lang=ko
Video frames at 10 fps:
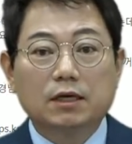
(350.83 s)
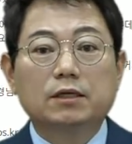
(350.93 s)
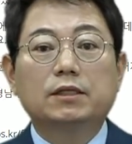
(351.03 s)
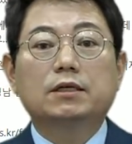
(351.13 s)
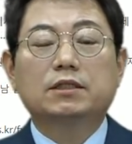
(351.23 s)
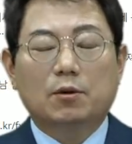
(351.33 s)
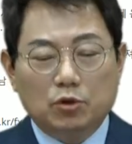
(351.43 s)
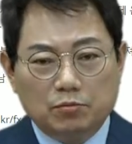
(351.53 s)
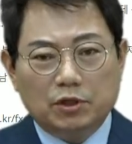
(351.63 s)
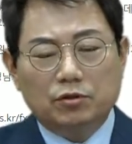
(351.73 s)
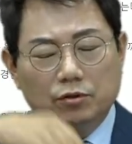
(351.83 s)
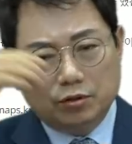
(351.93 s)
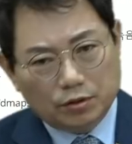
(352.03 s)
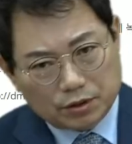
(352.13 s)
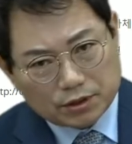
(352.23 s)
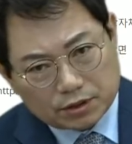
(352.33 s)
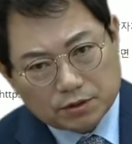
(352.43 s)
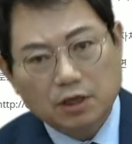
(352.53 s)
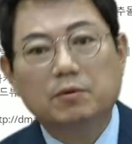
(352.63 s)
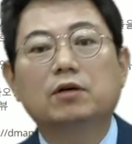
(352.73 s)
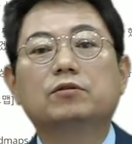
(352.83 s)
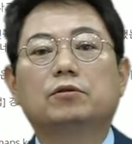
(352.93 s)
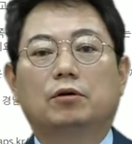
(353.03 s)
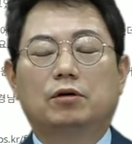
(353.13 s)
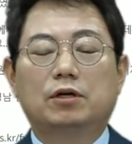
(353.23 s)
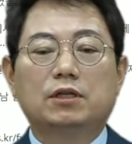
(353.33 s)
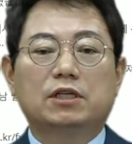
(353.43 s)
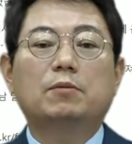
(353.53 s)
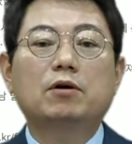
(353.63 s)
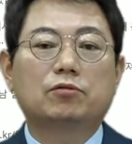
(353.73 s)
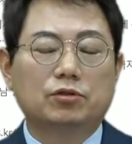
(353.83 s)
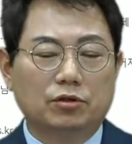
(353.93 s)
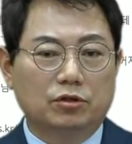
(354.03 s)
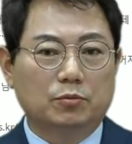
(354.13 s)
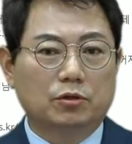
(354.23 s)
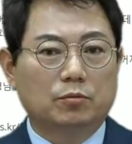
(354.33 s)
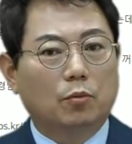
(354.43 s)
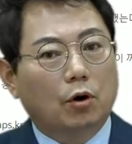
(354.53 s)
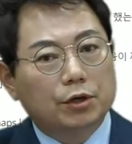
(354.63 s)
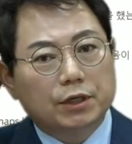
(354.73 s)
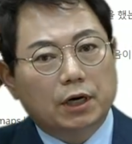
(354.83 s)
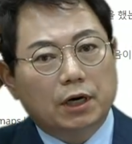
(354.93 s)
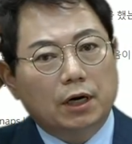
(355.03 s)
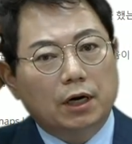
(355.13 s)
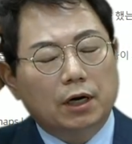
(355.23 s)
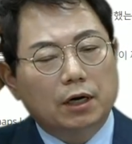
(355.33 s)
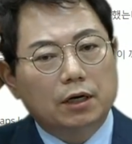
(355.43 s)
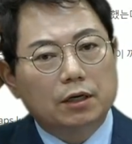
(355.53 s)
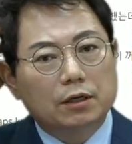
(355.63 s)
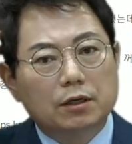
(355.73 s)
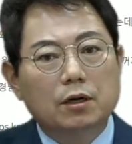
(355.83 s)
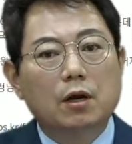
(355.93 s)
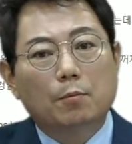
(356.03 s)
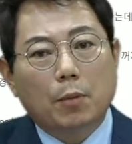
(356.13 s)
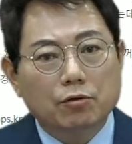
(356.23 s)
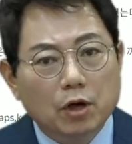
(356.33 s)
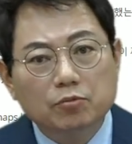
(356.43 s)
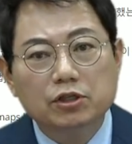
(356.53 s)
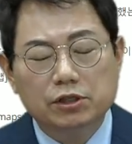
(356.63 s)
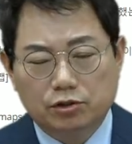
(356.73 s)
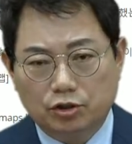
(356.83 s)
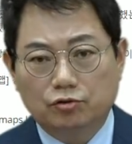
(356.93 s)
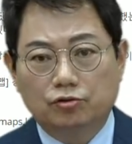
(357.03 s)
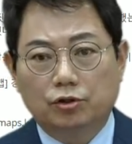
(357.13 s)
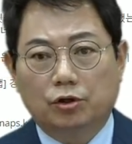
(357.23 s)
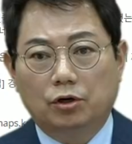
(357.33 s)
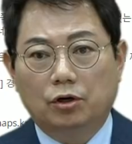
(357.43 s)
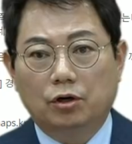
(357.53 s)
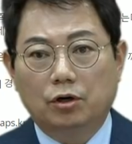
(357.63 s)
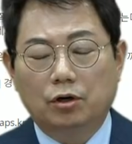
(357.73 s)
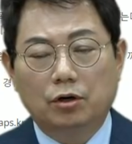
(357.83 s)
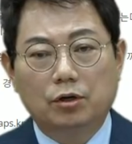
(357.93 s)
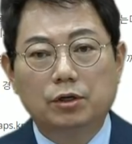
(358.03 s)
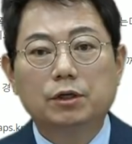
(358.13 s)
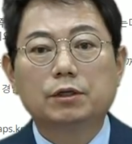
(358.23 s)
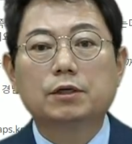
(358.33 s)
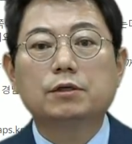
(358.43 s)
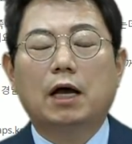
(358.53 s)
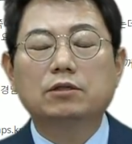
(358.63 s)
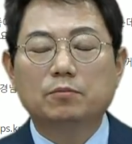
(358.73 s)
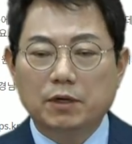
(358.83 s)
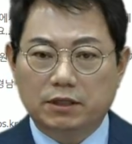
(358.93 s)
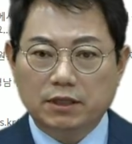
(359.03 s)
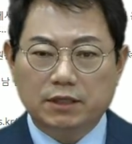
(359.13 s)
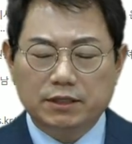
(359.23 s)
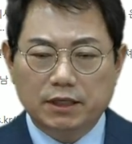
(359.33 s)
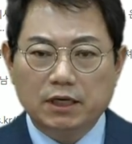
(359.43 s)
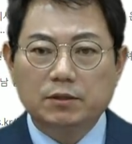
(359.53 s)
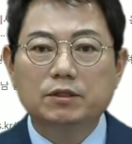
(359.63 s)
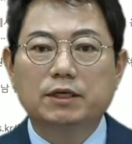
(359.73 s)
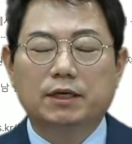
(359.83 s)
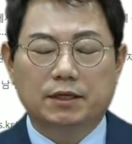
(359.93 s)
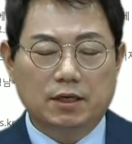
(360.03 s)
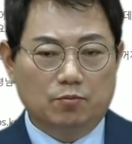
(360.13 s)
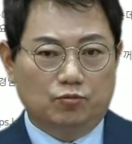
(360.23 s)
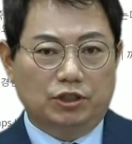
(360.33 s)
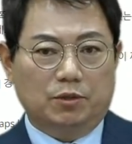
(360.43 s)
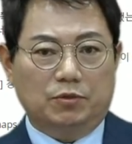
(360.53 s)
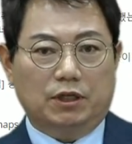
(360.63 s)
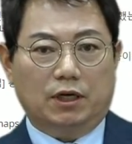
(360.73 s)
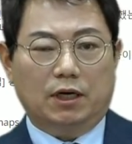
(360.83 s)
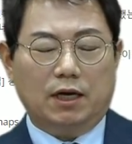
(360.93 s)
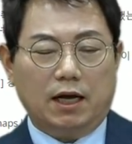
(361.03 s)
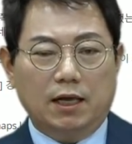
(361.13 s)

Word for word: 근데 그 사모님은 차 밖으로 차 밖으로 튕겨지면 머리가 바위에 부딪힐 수도 있고요. 그래서 안전벨트가 제일 이게 문제입니다.